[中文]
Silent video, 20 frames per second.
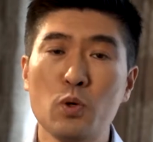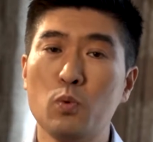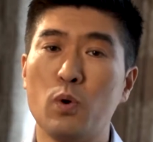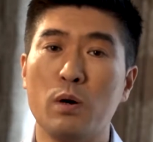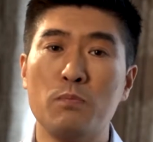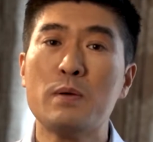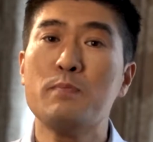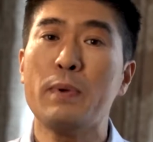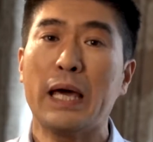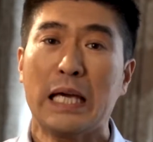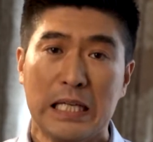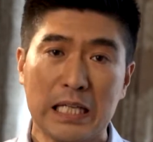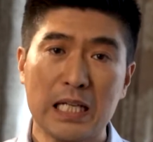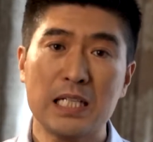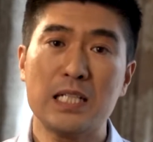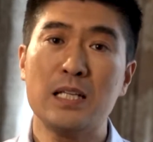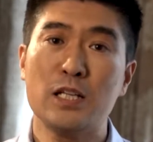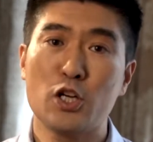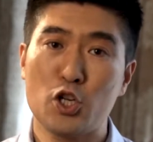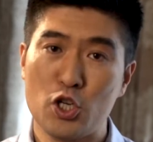我们每一个
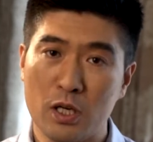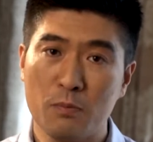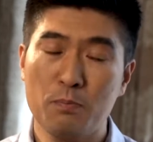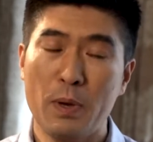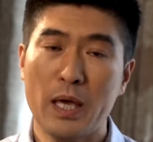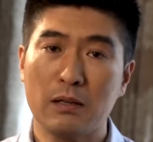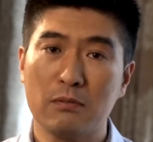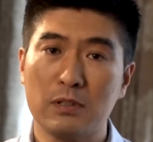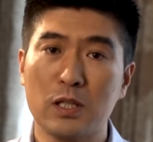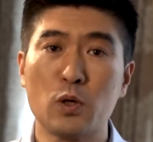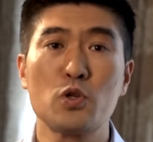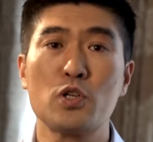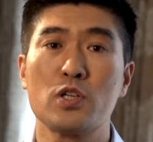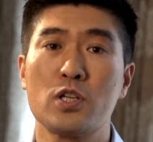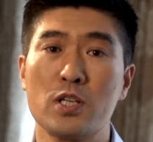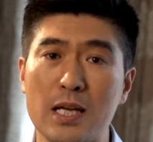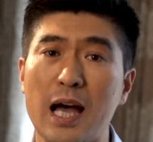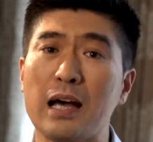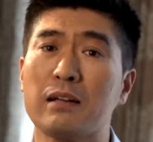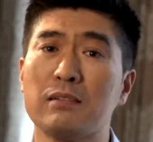人的生命都是
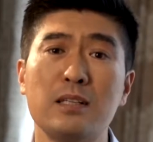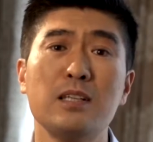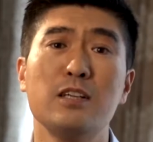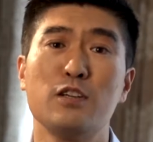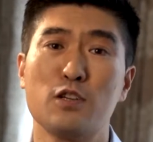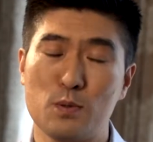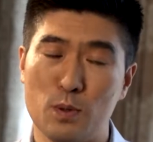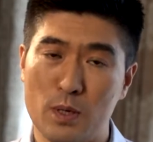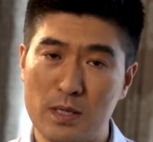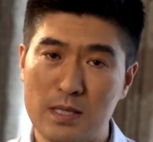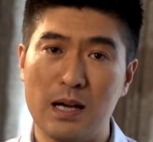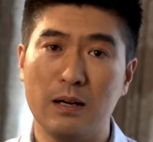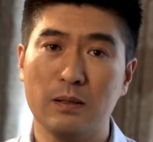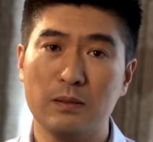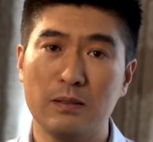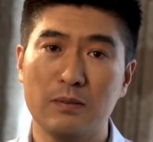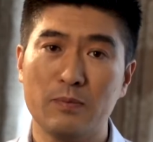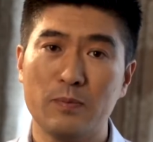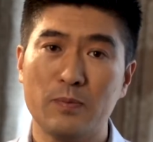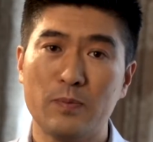上帝所造的。